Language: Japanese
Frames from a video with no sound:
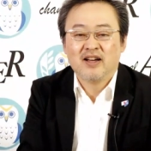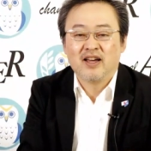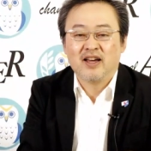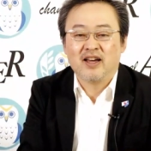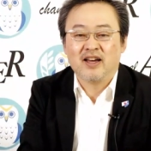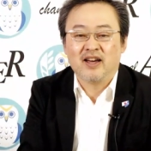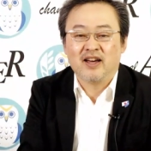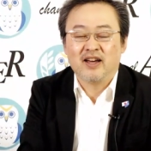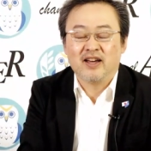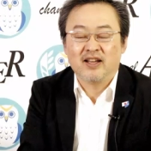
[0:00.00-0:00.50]

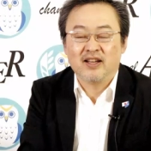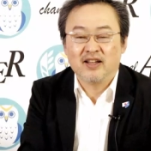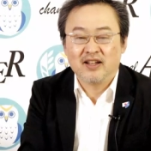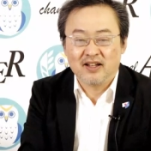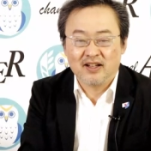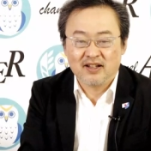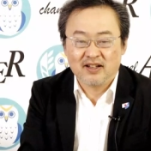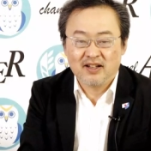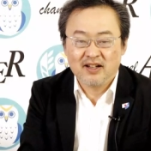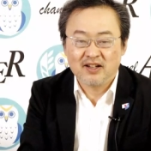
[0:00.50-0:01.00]

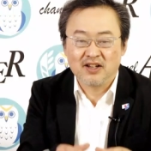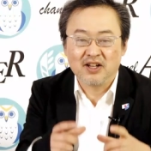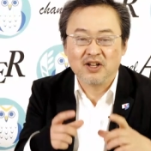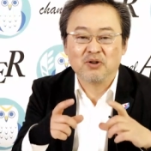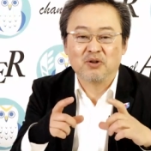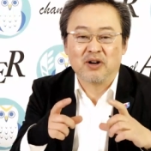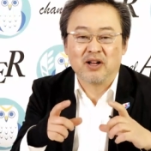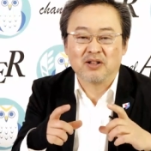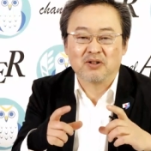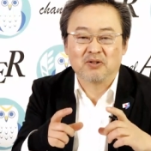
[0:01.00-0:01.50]
えーね、
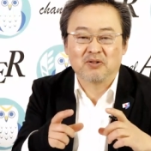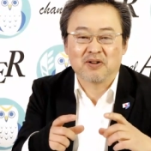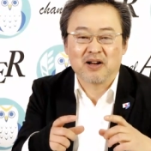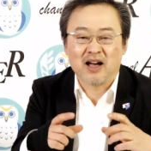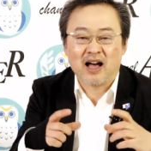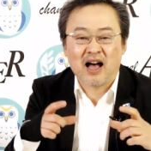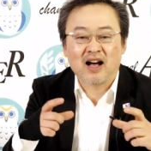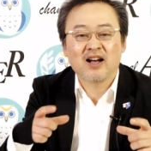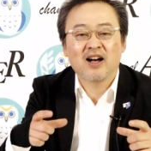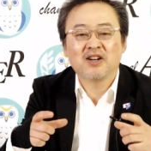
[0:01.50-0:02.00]
リーフレットと
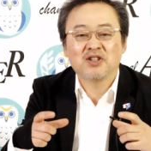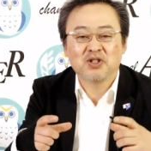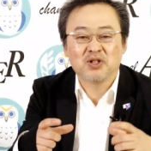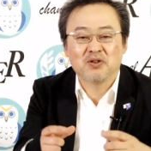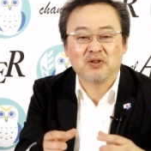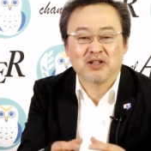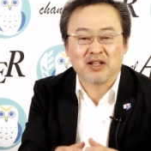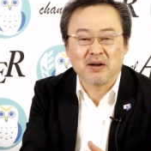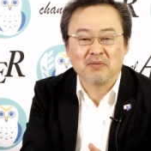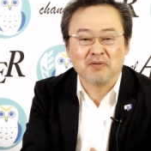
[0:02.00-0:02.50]
かはがき
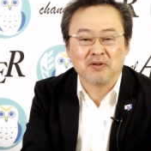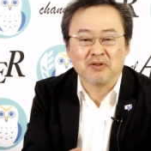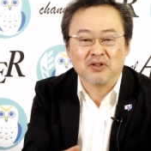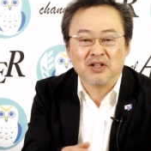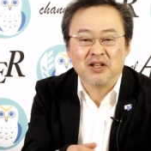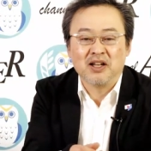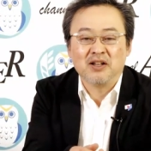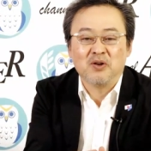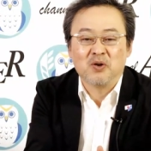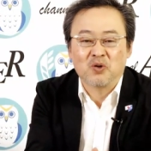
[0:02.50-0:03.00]
とか多分
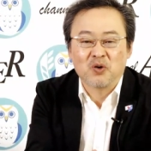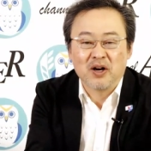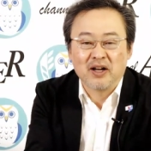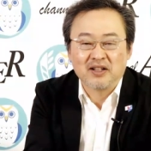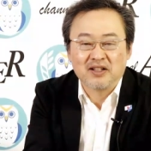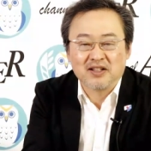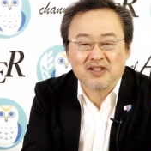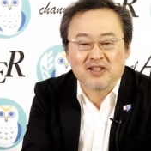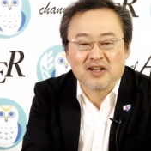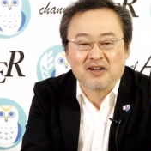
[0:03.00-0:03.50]
家に送ら
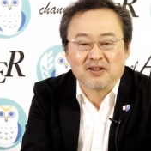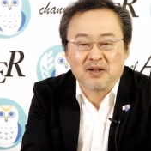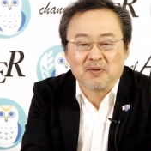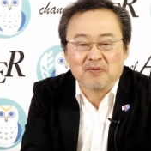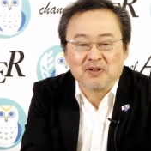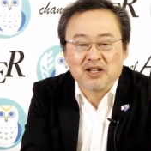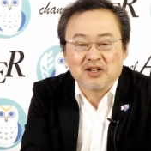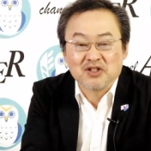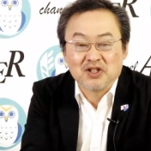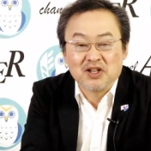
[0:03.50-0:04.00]
れてきた方
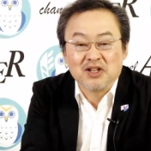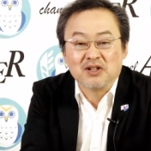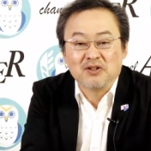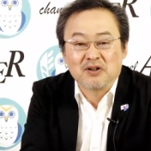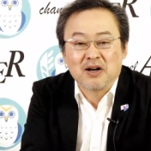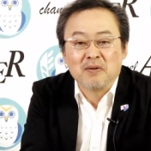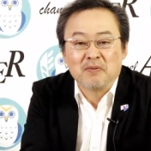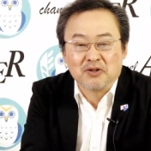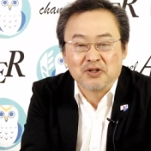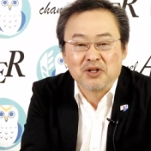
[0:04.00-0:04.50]
もたくさんい
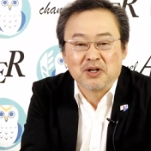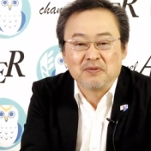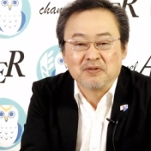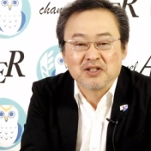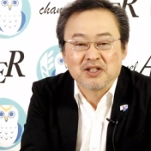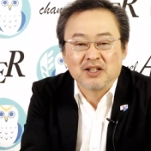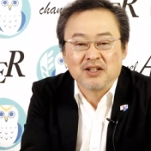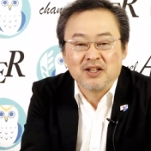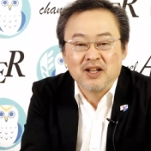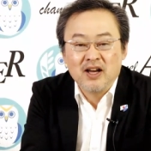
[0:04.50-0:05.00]
るかもしれ
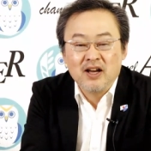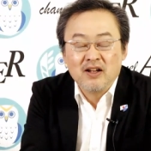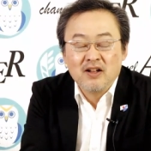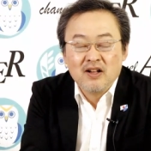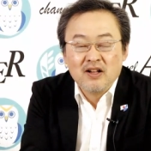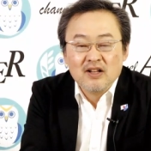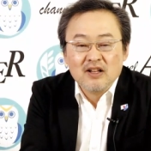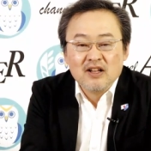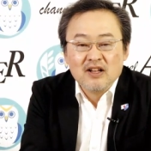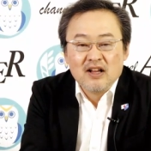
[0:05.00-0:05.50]
ませんね
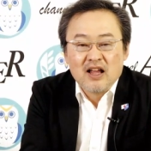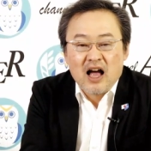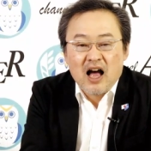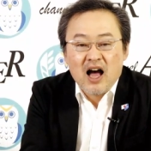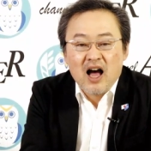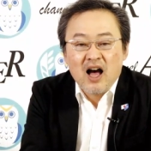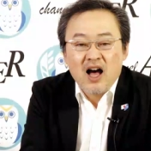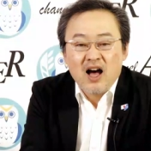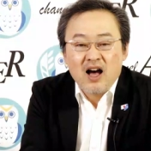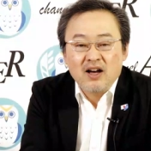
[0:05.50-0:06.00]

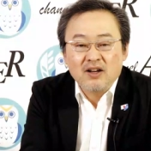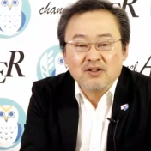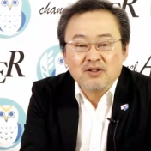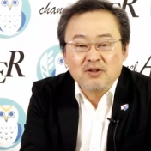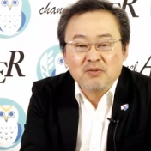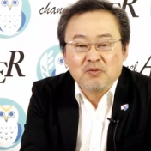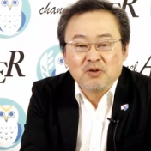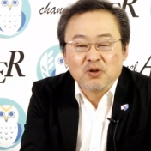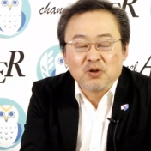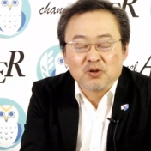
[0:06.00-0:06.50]
ああい
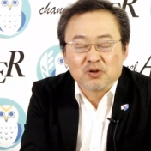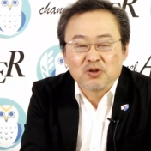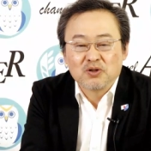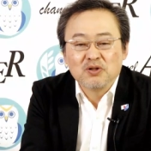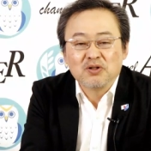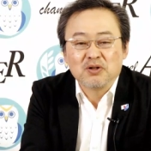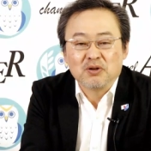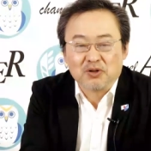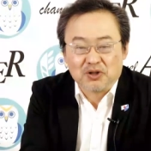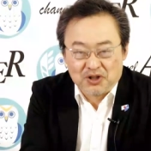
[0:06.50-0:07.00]
うものを
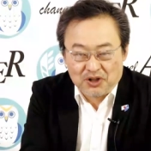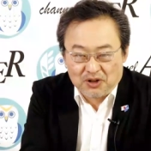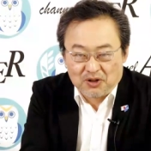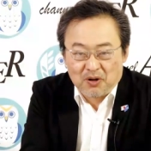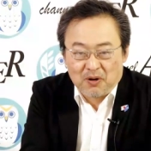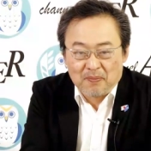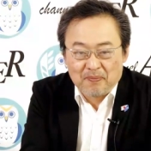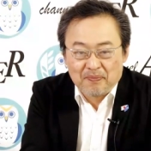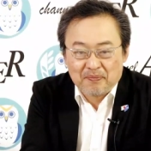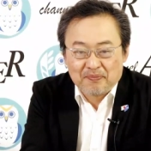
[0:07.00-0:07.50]
作ってほしい
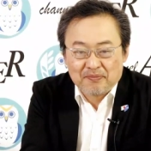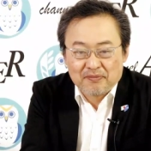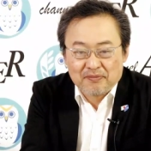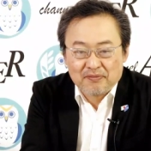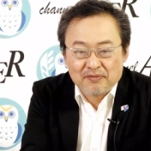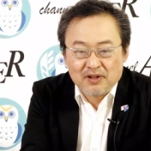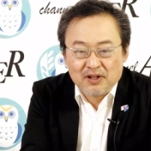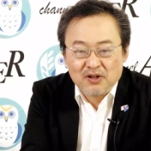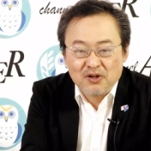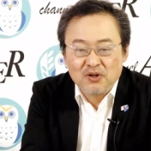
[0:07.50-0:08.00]
と
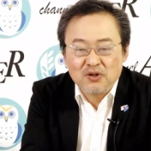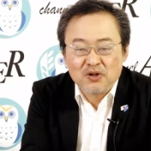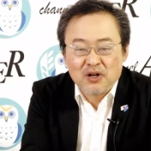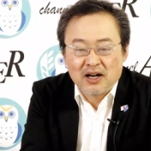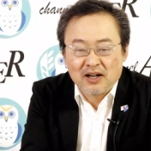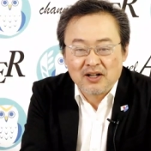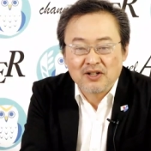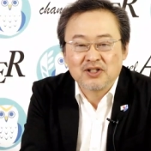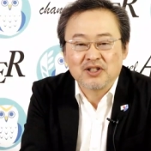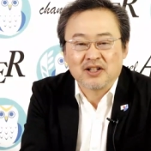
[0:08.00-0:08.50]
いう
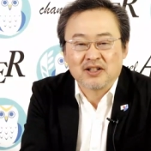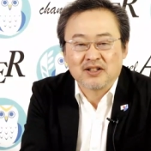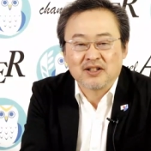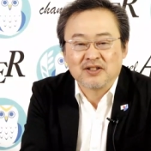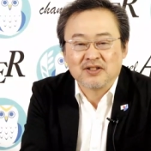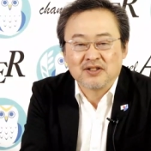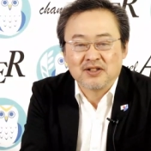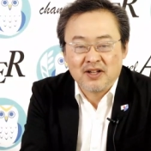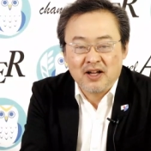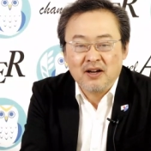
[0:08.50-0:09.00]
話だっ
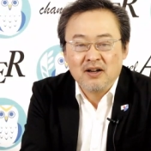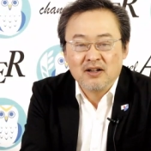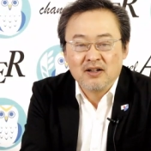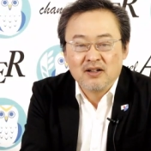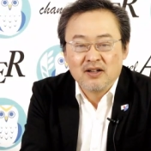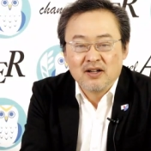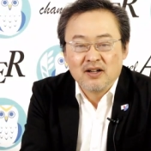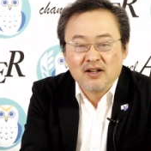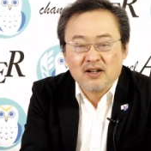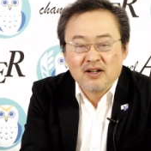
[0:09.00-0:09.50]
たんですね。
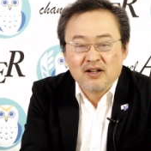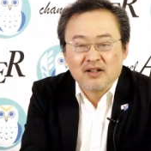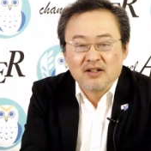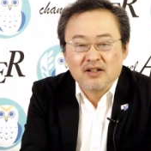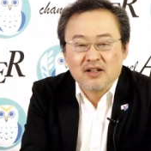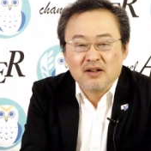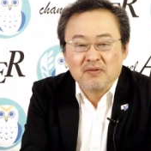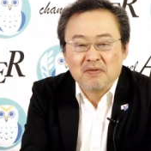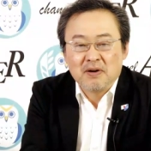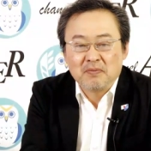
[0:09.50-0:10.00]

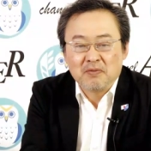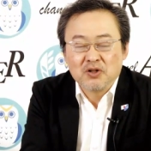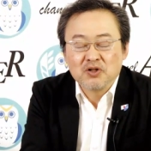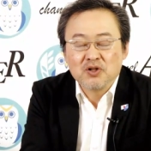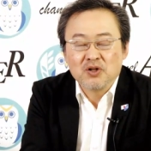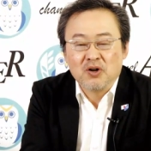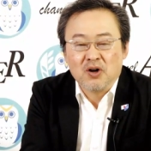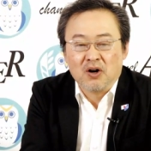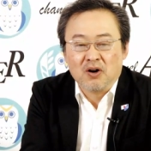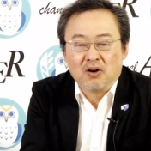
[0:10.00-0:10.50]
でまあも
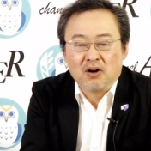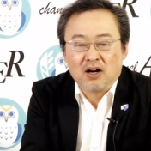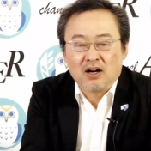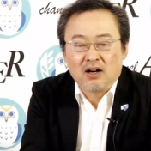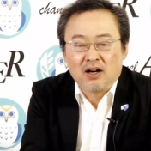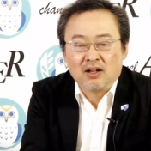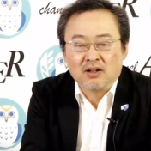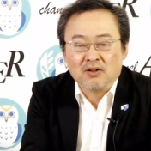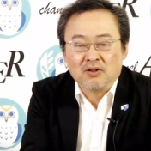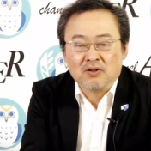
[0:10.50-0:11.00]
ちろ
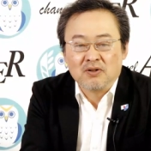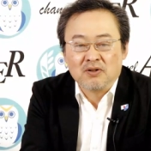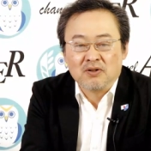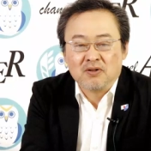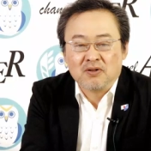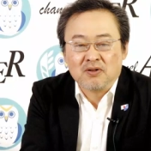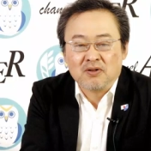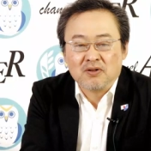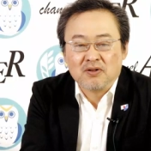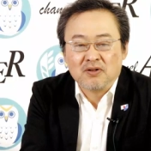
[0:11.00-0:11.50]
んあ
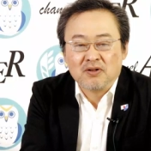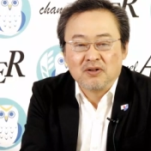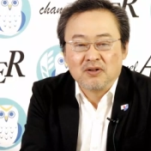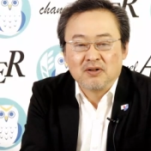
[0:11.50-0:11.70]
の